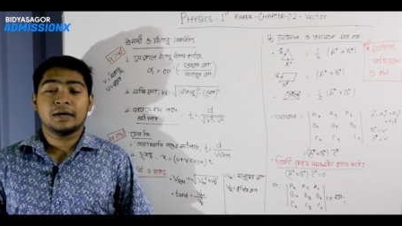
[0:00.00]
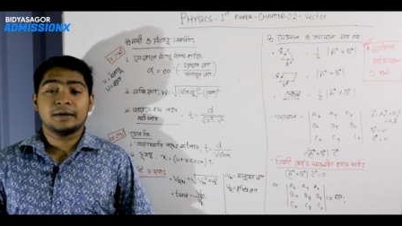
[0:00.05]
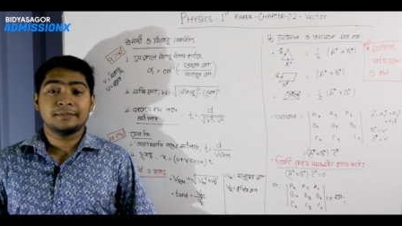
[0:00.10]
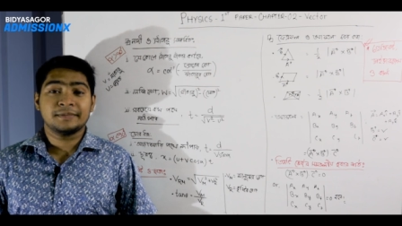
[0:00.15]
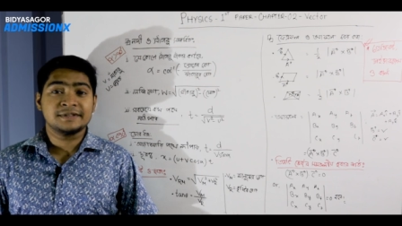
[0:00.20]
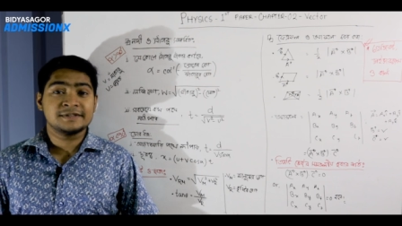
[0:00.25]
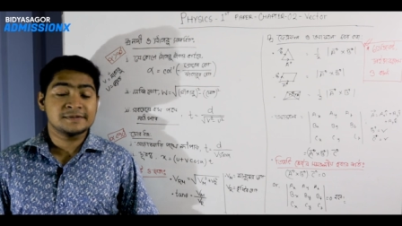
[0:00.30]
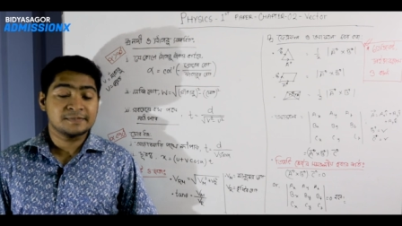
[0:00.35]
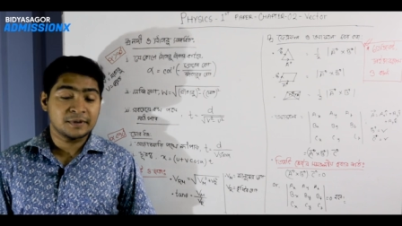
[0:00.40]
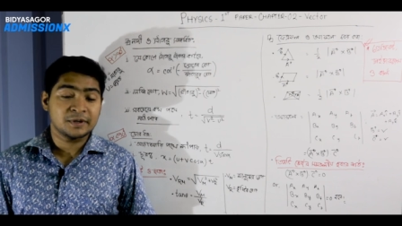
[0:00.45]

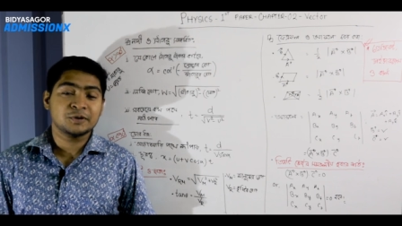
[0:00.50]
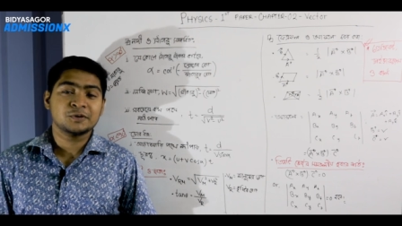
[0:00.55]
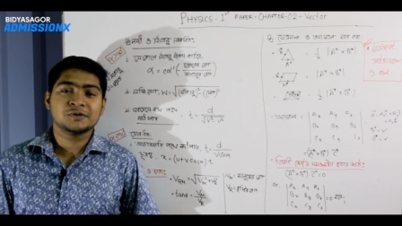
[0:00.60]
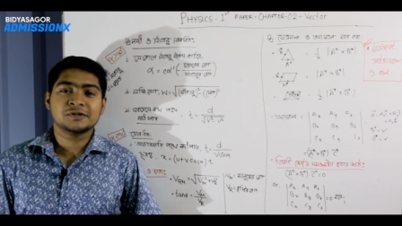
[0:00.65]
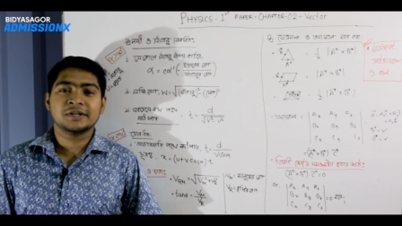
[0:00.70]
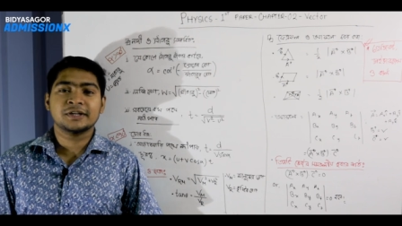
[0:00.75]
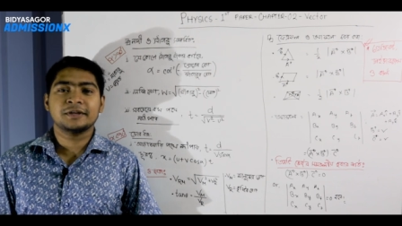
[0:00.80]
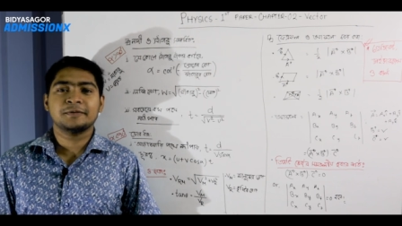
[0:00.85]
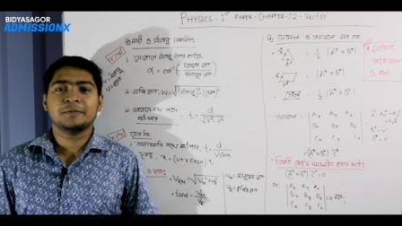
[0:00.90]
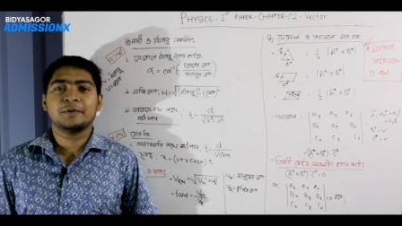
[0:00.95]
আমি ইসমাইল
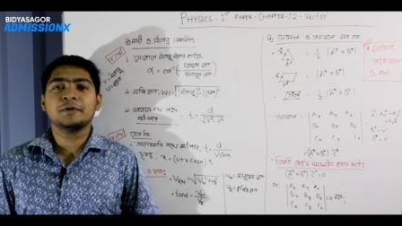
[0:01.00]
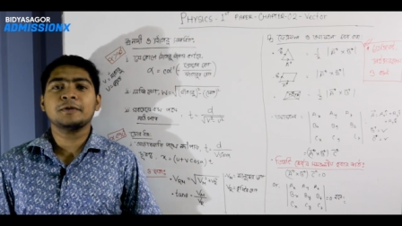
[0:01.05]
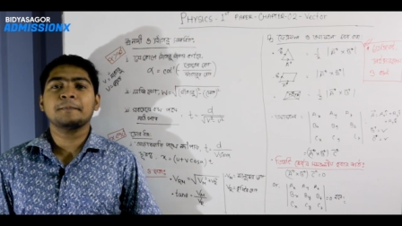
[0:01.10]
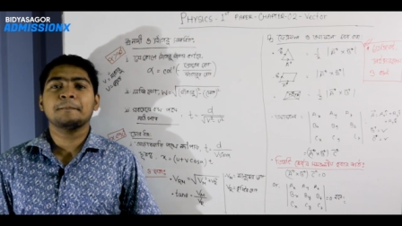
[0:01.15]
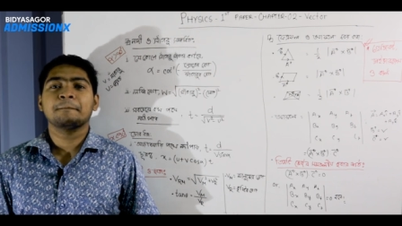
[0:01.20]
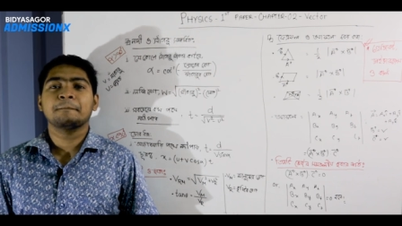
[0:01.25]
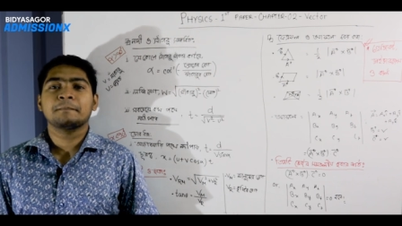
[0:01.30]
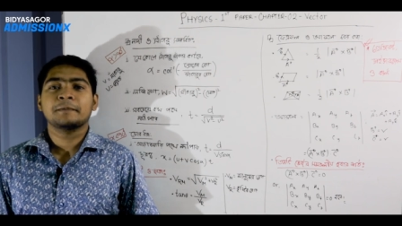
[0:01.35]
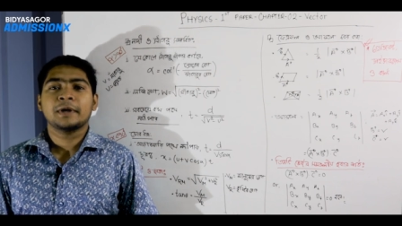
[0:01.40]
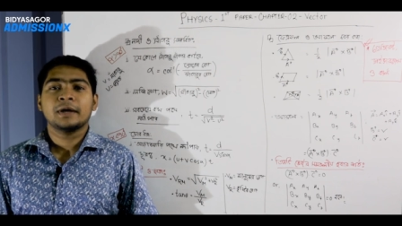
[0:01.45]
হোসেন ইবন
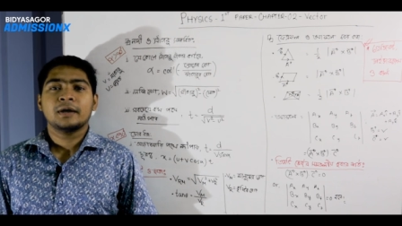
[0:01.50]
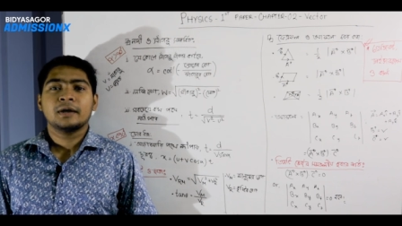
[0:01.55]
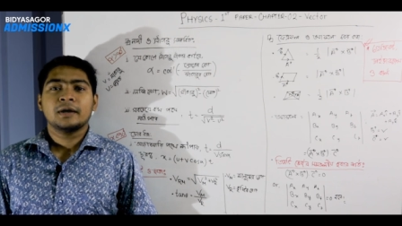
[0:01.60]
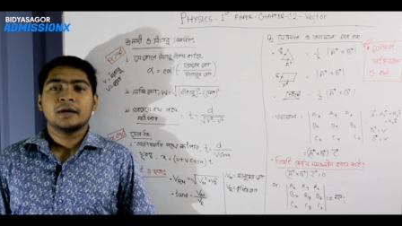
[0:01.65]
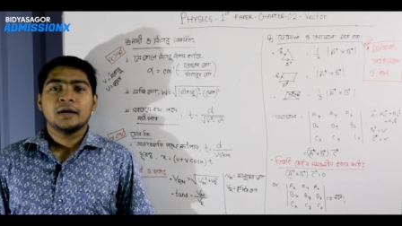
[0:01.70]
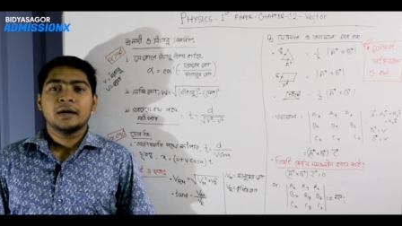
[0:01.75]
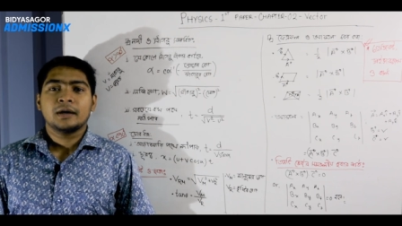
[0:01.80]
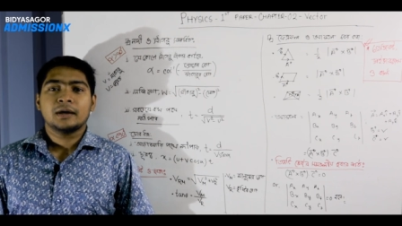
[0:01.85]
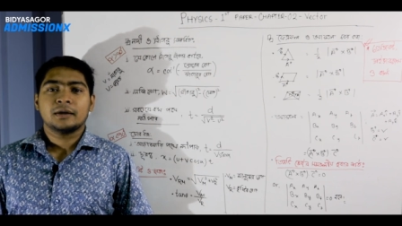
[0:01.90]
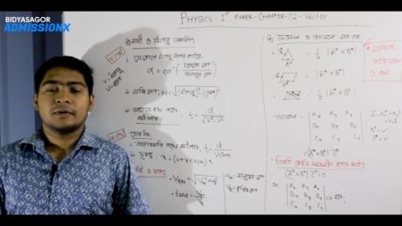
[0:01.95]

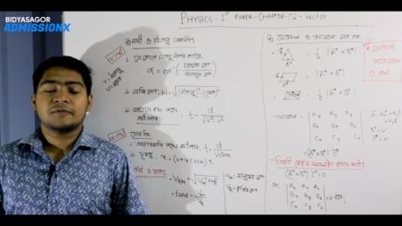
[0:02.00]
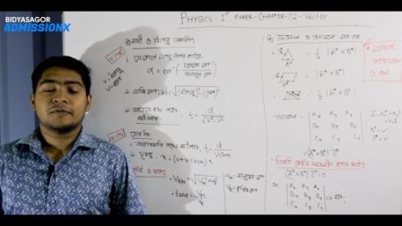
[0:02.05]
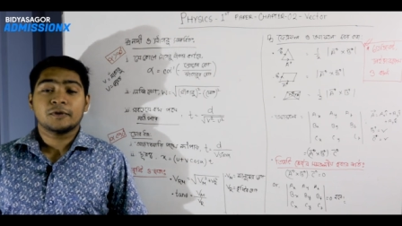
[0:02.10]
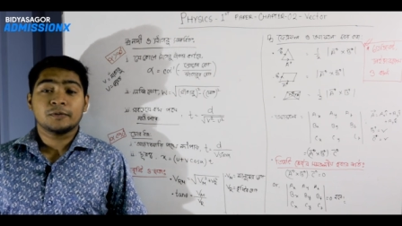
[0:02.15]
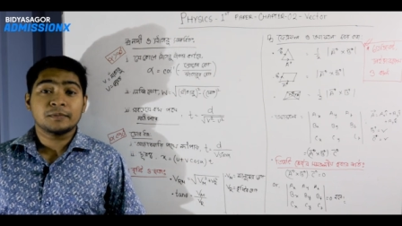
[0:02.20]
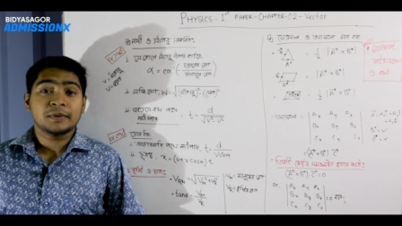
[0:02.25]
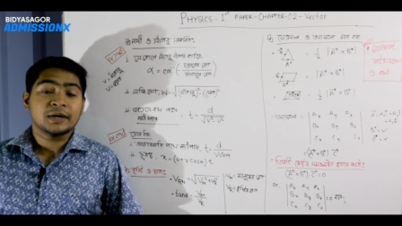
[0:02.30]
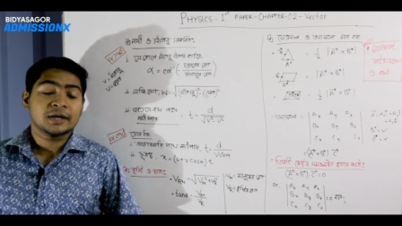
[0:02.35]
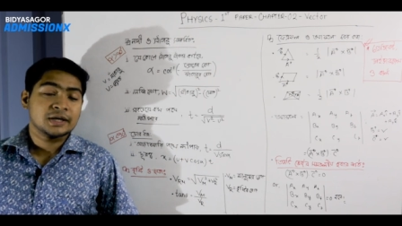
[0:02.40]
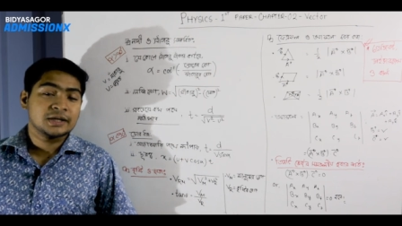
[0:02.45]

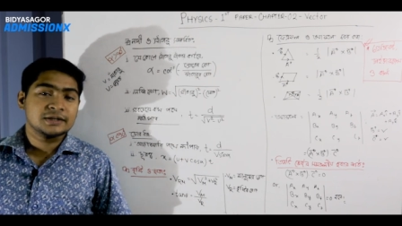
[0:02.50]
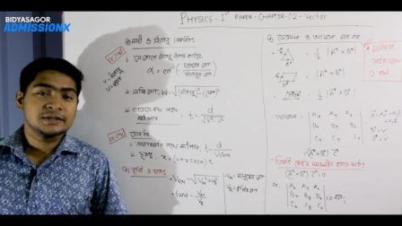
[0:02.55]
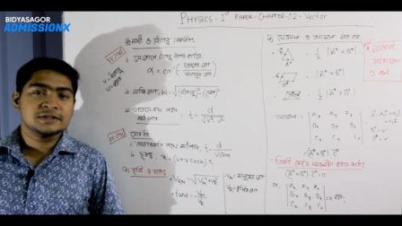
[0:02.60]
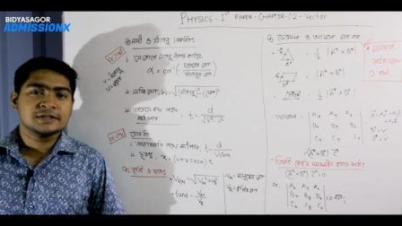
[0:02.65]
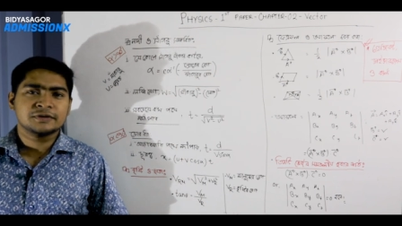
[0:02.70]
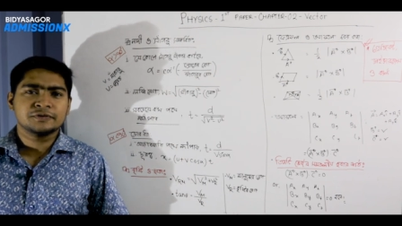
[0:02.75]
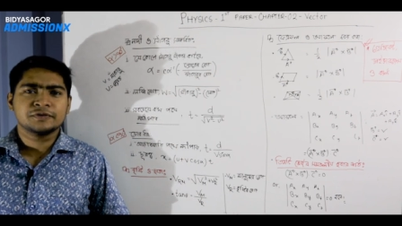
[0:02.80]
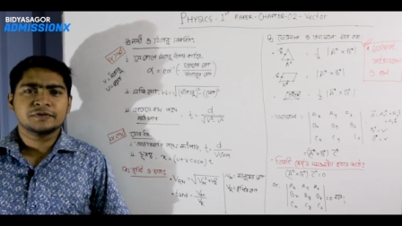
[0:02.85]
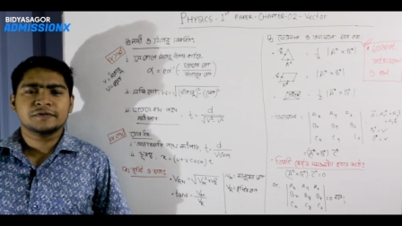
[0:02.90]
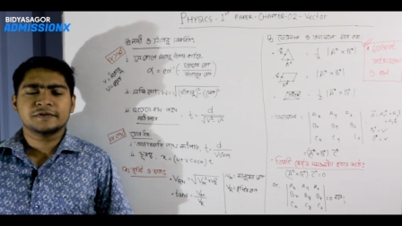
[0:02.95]
ফ্রম বাংলাদেশ
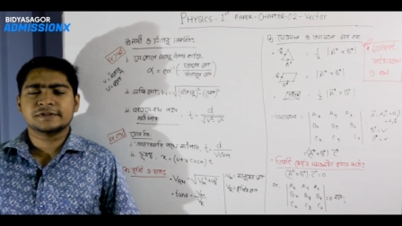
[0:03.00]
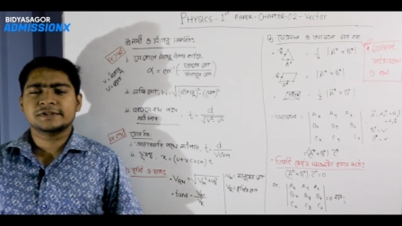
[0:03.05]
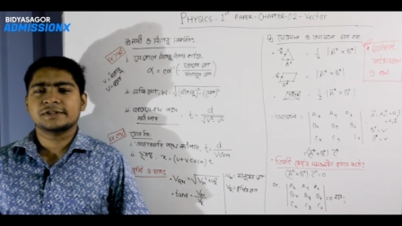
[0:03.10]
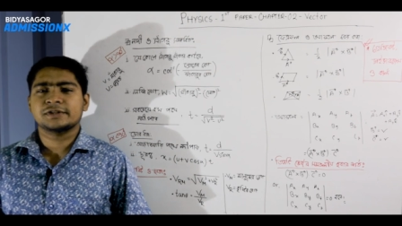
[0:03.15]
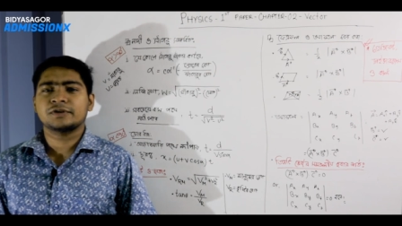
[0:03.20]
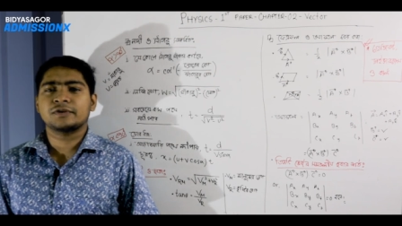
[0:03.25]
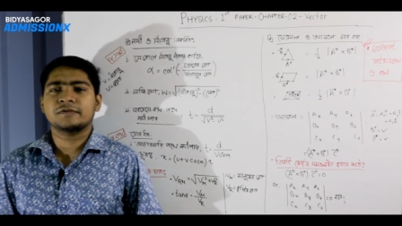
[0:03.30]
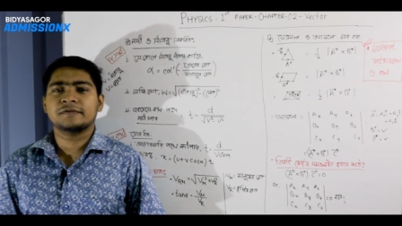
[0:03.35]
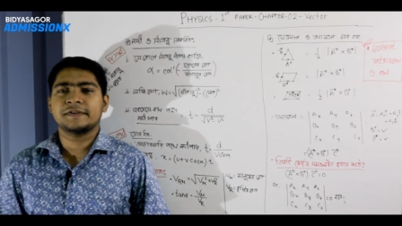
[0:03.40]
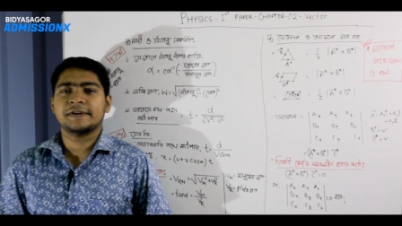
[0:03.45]

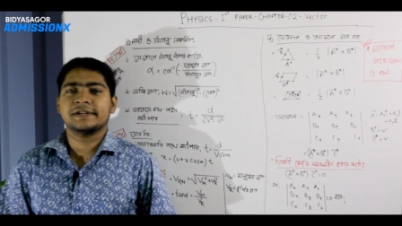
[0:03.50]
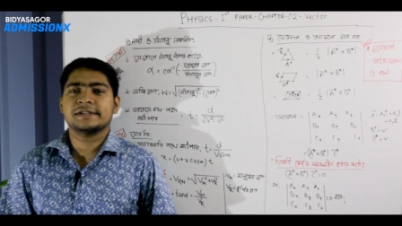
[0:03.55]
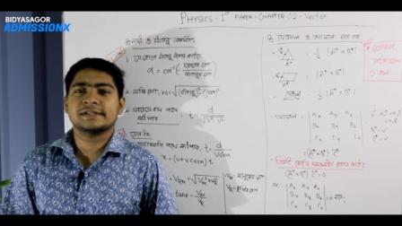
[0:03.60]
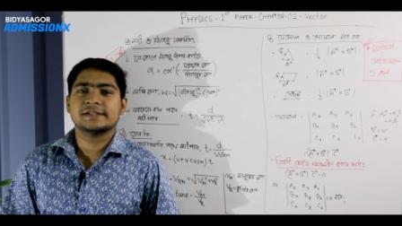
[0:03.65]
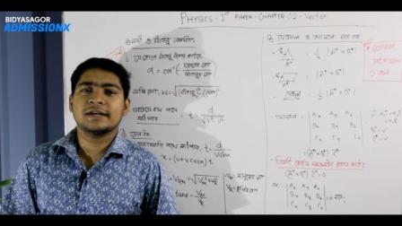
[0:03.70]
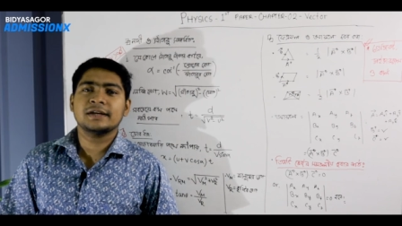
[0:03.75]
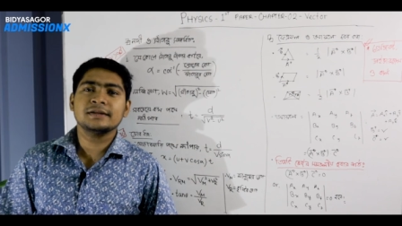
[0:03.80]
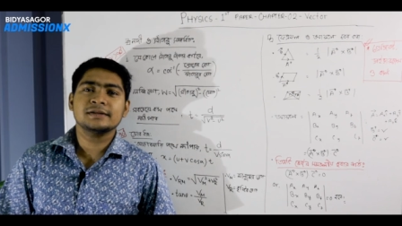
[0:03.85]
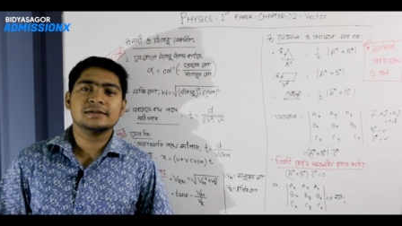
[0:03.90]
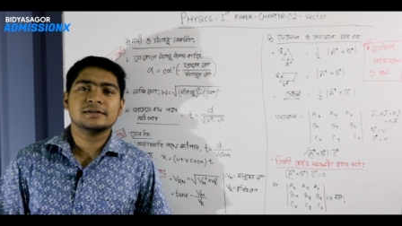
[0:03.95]
ইউনিভার্সিটি অফ
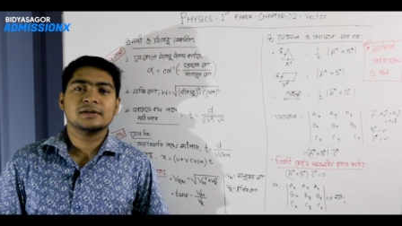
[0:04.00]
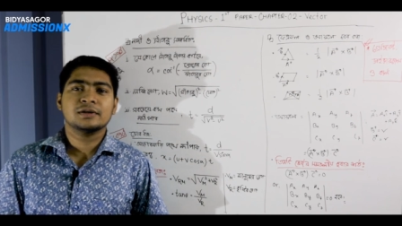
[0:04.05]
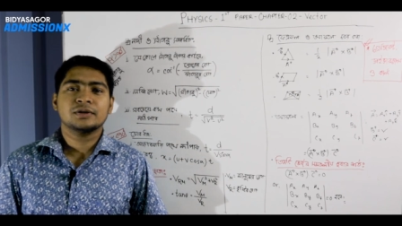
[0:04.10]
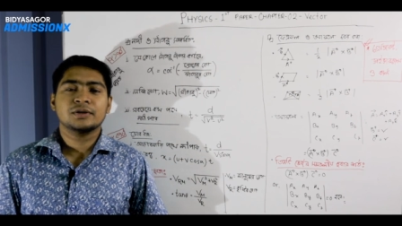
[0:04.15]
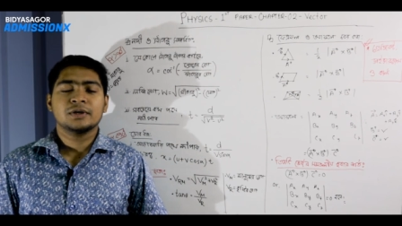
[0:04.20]
টেক্সটাইলস